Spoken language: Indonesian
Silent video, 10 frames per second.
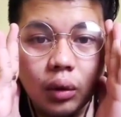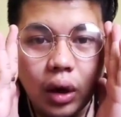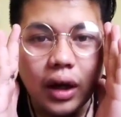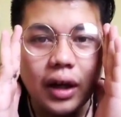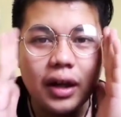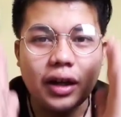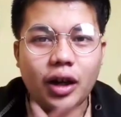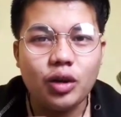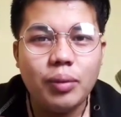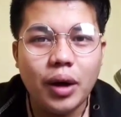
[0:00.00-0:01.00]
Wah, ada
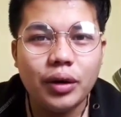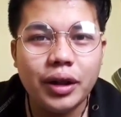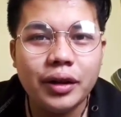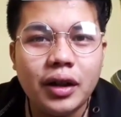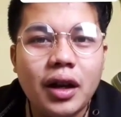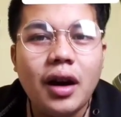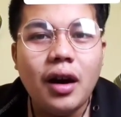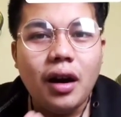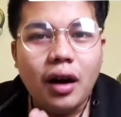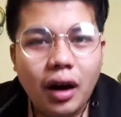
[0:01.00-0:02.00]
lagu baru nih.
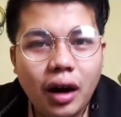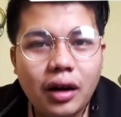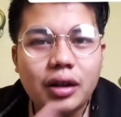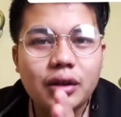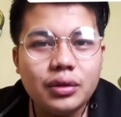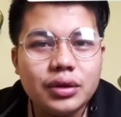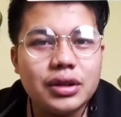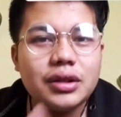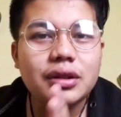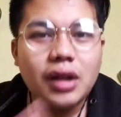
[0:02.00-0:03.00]
Hariku
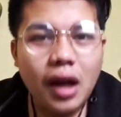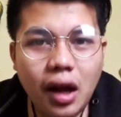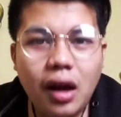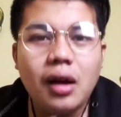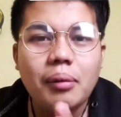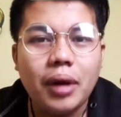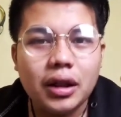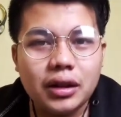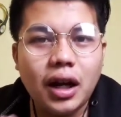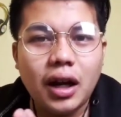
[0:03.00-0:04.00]
cerah,
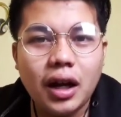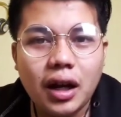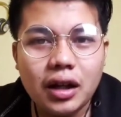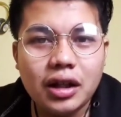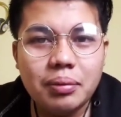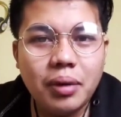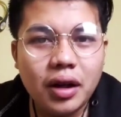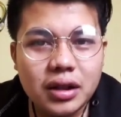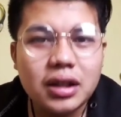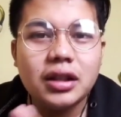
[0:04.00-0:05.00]
matahari
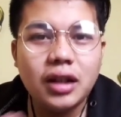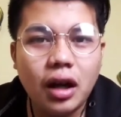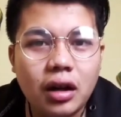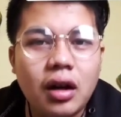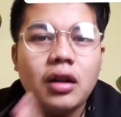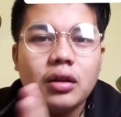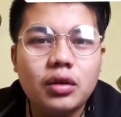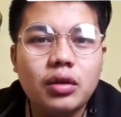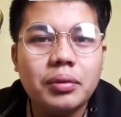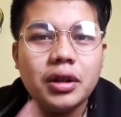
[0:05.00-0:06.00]
bersinar,
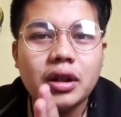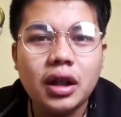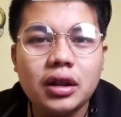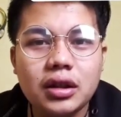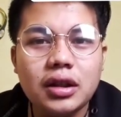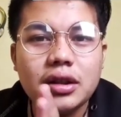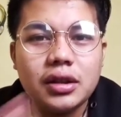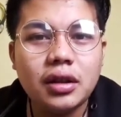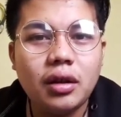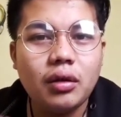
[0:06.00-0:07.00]
ku menanti
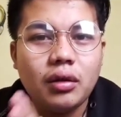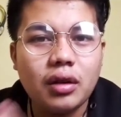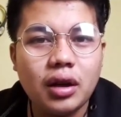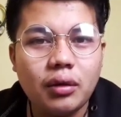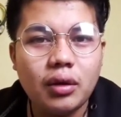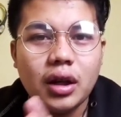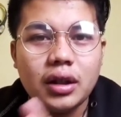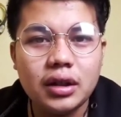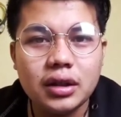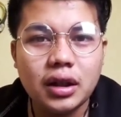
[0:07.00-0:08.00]
seorang
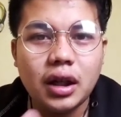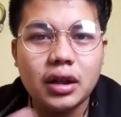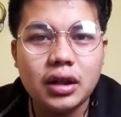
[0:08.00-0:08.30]
wanita